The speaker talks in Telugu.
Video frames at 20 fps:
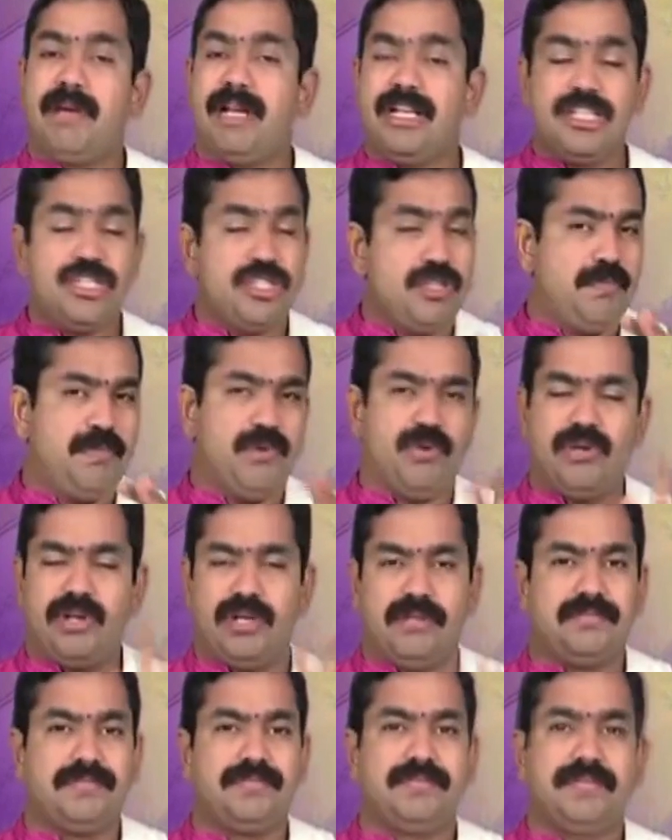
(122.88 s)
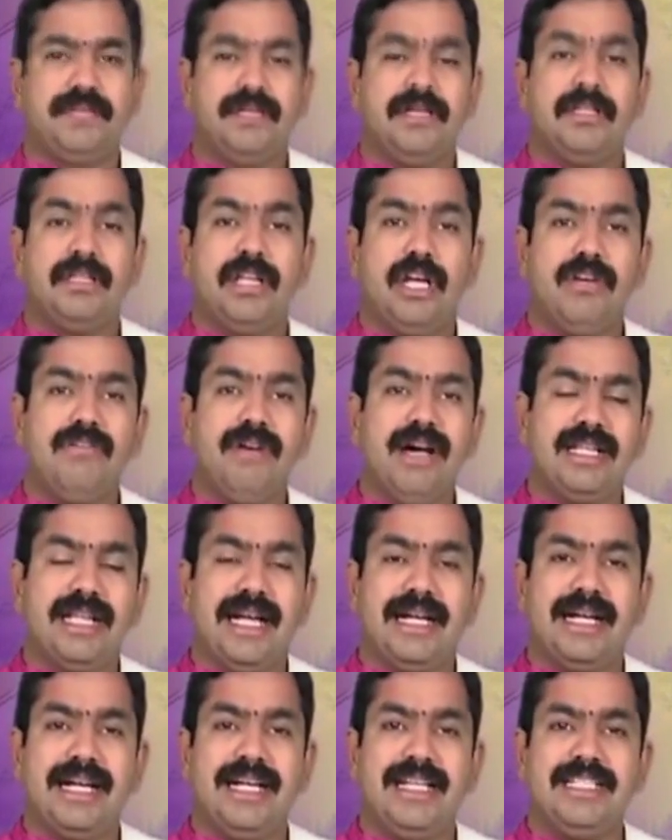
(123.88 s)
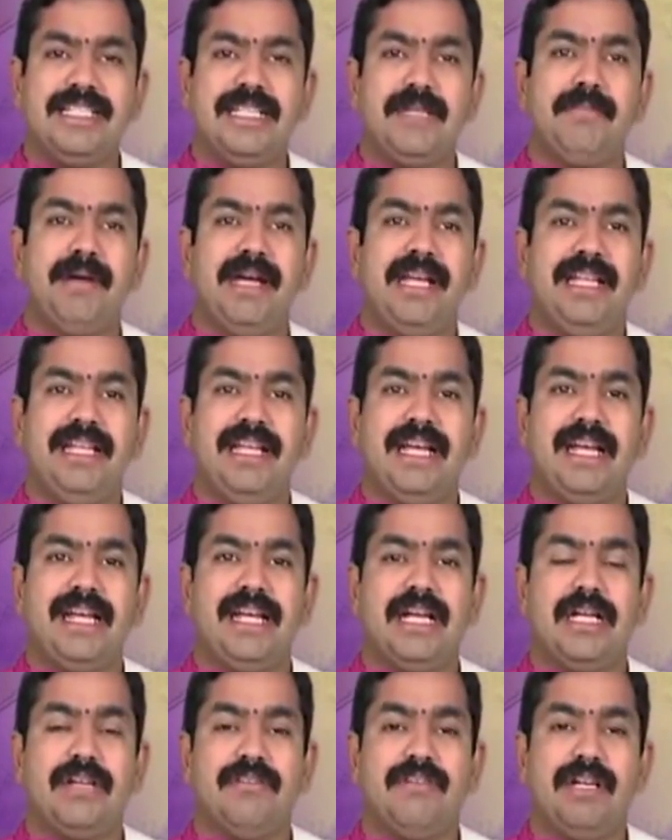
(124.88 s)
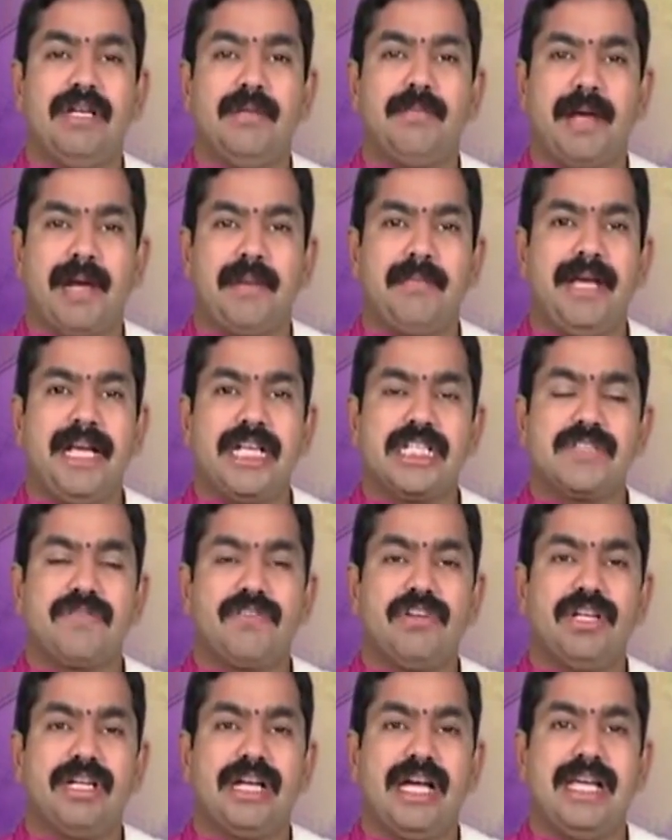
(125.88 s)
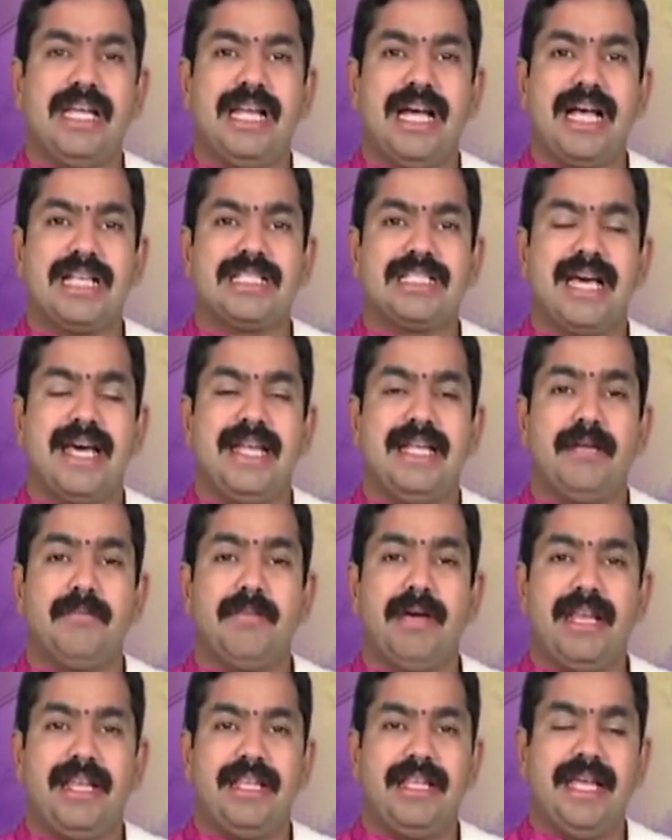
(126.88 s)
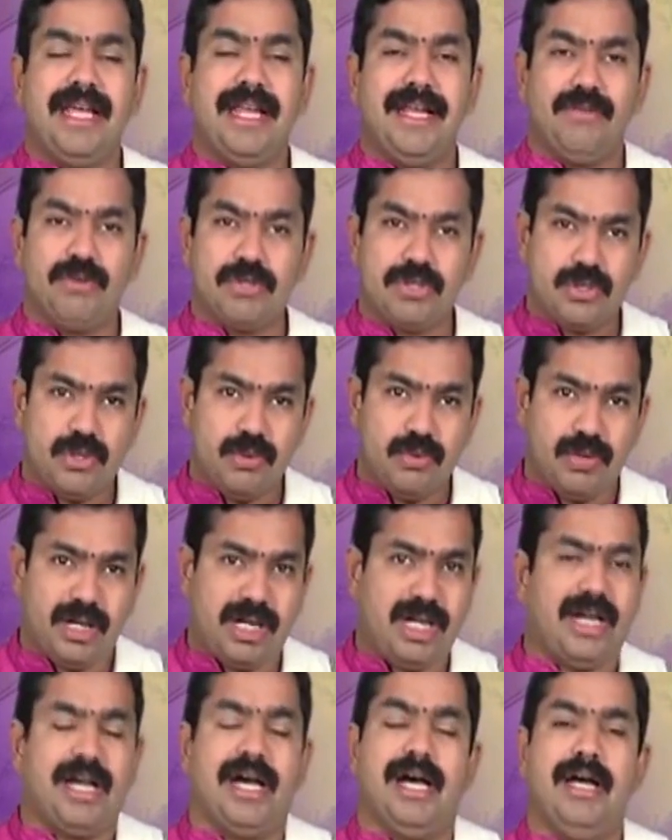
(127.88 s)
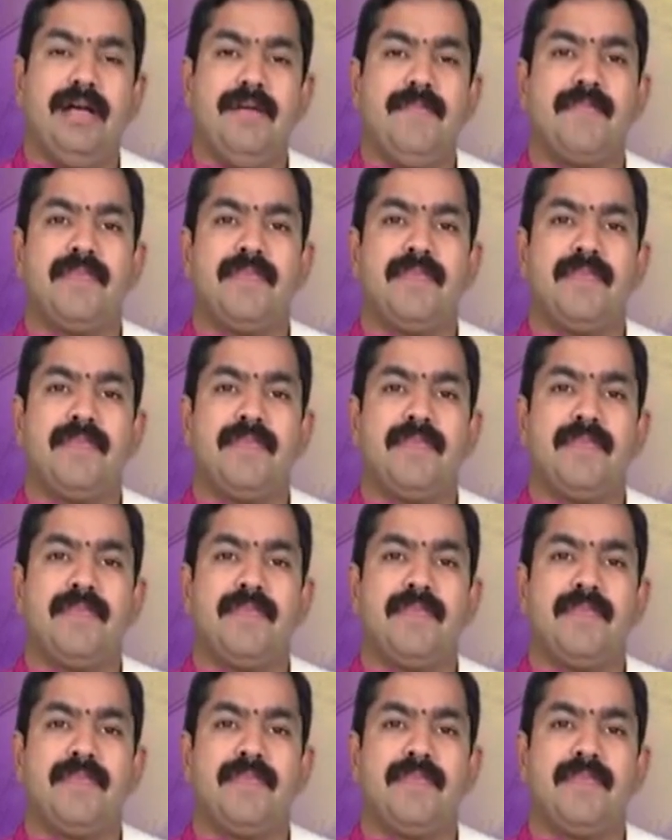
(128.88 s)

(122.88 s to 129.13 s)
మనం చెప్పుకున్నాం తరువాత అక్కడి నుంచి బయలుదేరినటువంటి పరమేశ్వరుడు కైలాసానికి బయలుదేరి వస్తూ ఉండగా